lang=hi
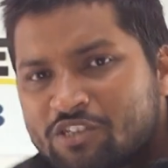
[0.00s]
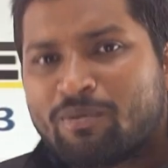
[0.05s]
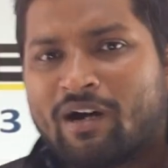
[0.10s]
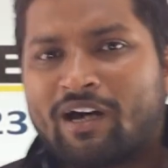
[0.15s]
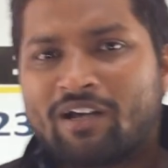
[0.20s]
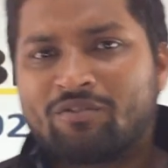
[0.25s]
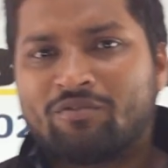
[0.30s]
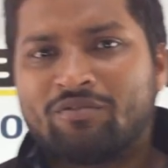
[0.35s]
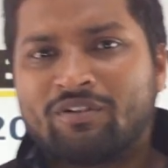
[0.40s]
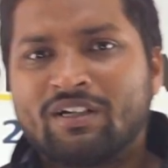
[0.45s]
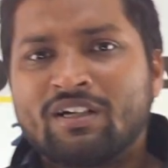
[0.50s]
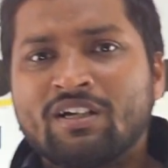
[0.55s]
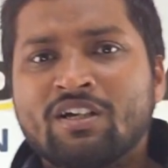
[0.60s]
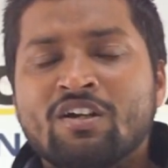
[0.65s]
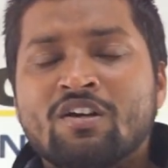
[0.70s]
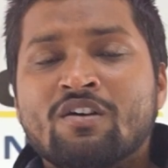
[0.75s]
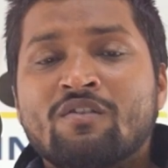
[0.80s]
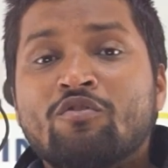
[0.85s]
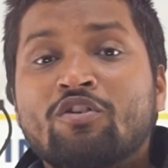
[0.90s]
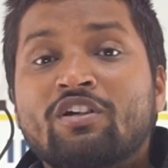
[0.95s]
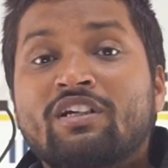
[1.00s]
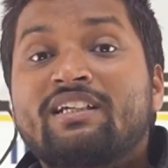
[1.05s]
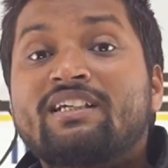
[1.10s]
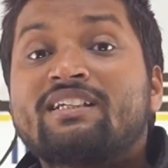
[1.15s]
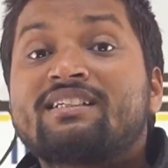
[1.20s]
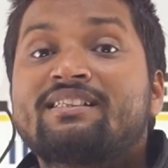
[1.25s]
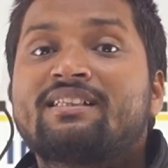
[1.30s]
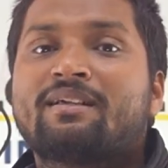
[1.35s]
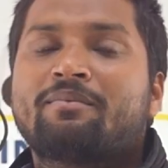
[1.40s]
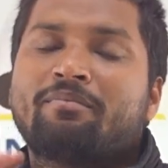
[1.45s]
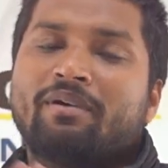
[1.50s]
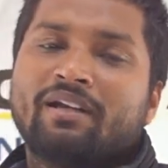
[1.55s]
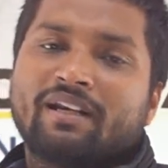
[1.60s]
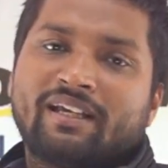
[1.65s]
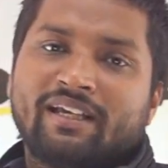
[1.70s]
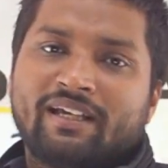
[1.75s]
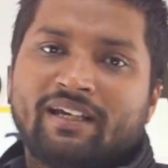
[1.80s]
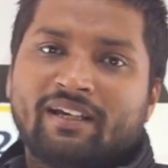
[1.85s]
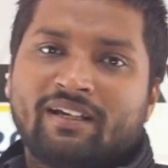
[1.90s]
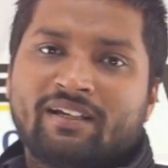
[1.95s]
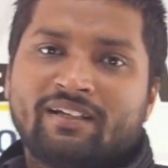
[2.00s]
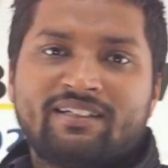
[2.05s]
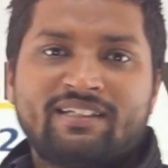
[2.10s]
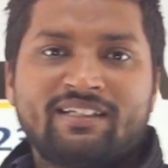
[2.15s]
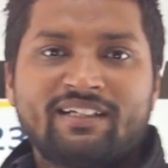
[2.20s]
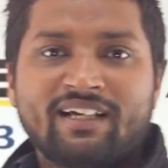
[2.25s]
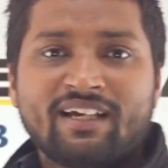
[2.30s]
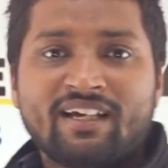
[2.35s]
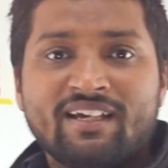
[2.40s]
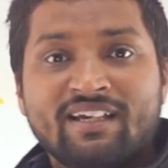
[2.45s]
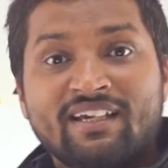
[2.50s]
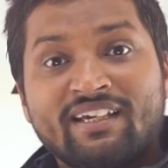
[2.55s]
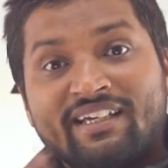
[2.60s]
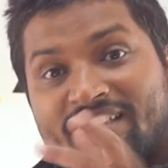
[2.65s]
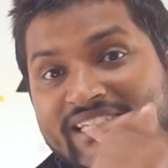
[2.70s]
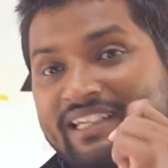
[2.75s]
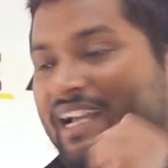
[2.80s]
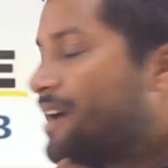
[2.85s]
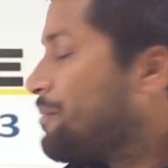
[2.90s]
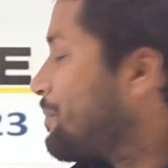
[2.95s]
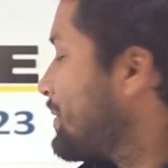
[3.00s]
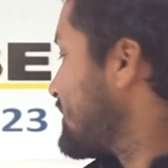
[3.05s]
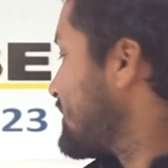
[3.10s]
इस बार हुए हैं वो किस नंबर के हैं ठीक है यहां